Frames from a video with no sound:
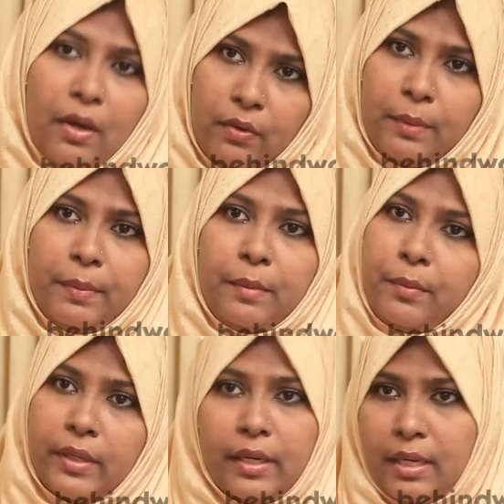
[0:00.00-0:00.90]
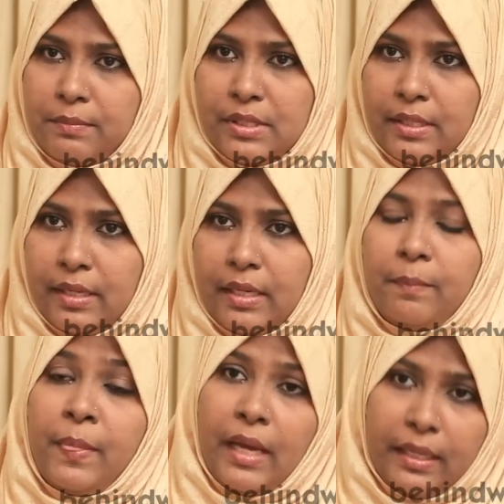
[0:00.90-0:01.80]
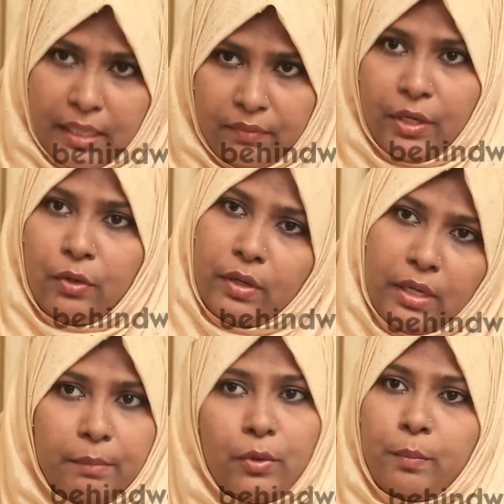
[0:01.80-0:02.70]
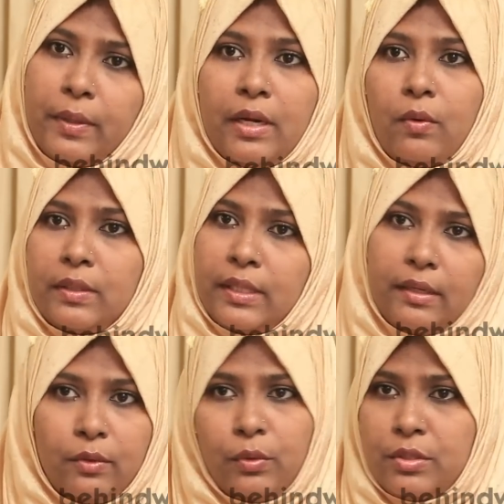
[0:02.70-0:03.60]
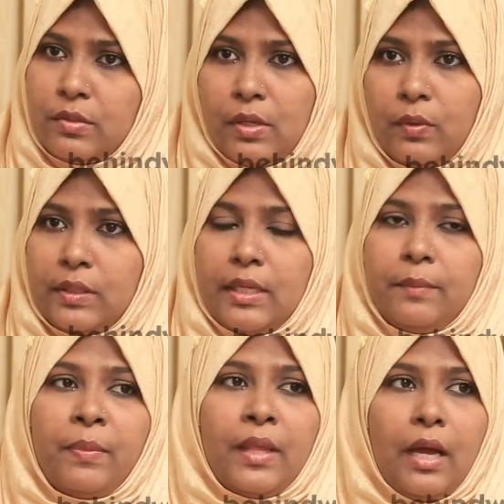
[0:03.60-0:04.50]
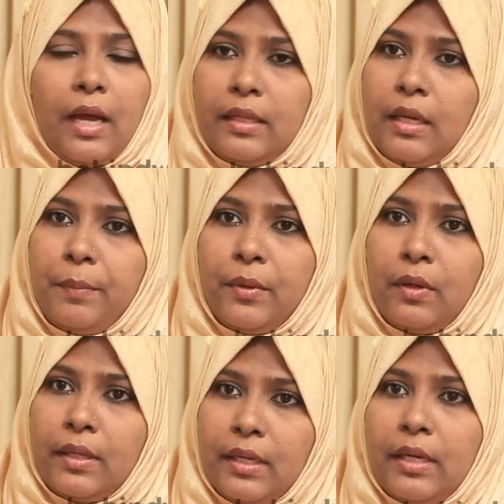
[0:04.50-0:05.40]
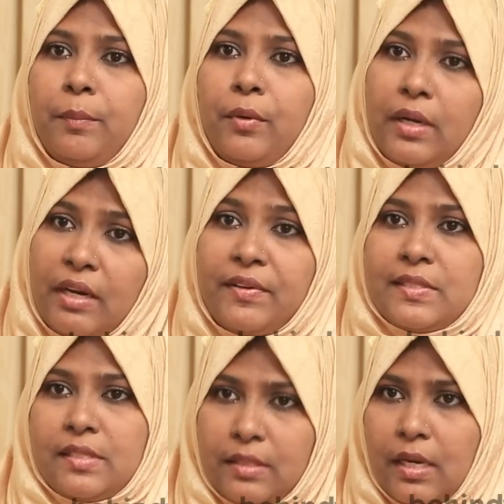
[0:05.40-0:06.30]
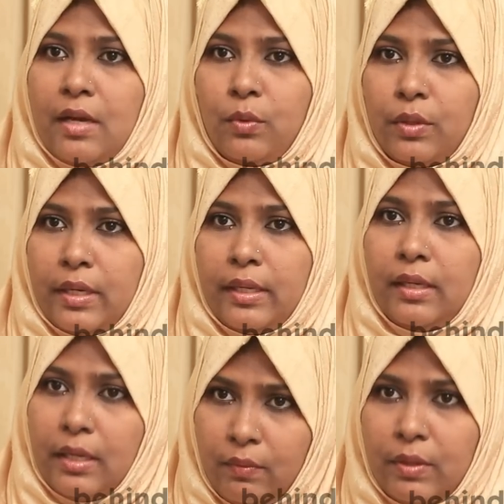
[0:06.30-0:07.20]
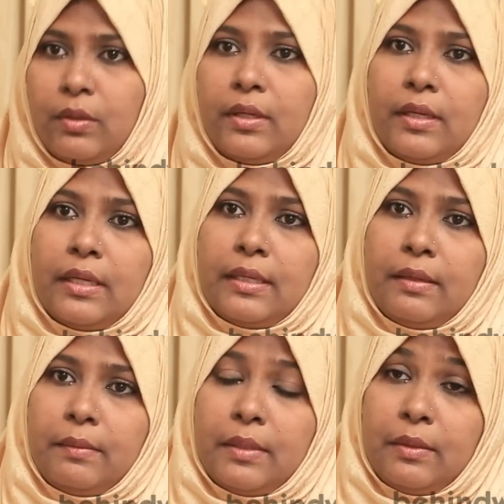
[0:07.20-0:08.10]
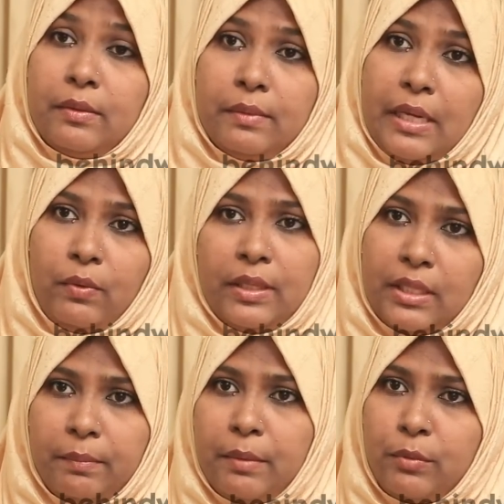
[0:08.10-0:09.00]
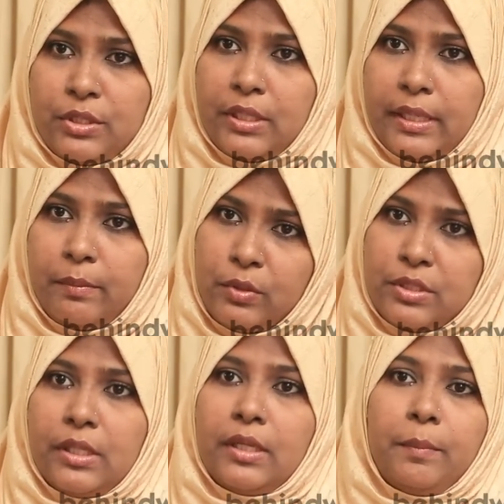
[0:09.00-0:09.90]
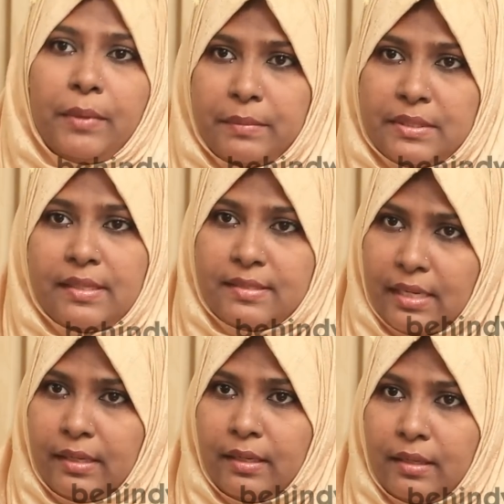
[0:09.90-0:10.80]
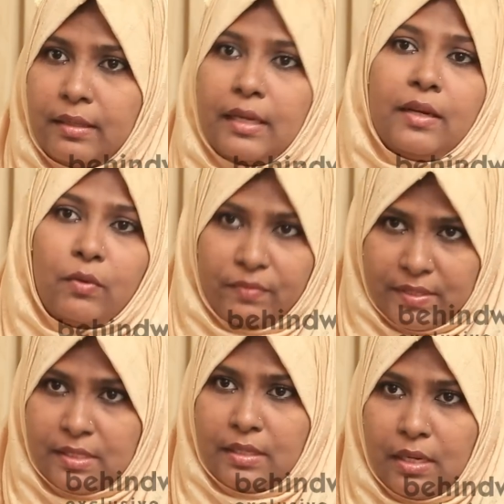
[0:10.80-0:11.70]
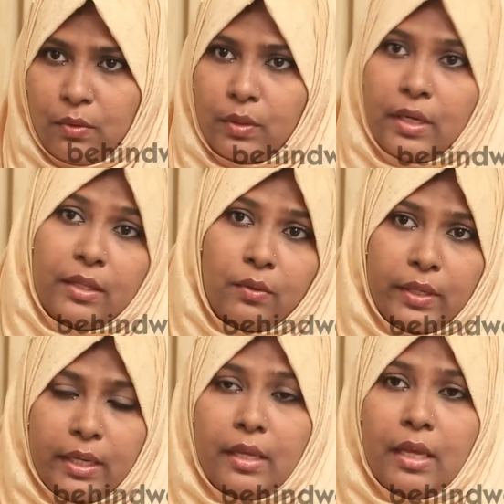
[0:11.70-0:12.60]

அவருடைய பேரை போட்டு எனக்கு அனுப்பிச்சிருக்கிறாரு அந்த அட்வொகேட்டோடைய நம்பர் உட்பட நான் உங்களுக்கு தரேன் நோட்டீஸும் நான் உங்களுக்கு தரேன் அதுக்கப்புறம் அதில் என்ன போடுறேன்னா ஃபஸ்ட்டு தலாக் கொடுக்குறேன் நான் உனக்கு நான் உடனே திருமணம் முடிச்சுக்கிட்டேன் முடிச்சுக்கிட்டு இப்போ மிஸ் அண்டர்ஸ்டாண்டிங் இருக்கிறதுனால நான் உனக்கு ஃபஸ்ட்டு தலாக் கொடுக்குறேன் அதனுடைய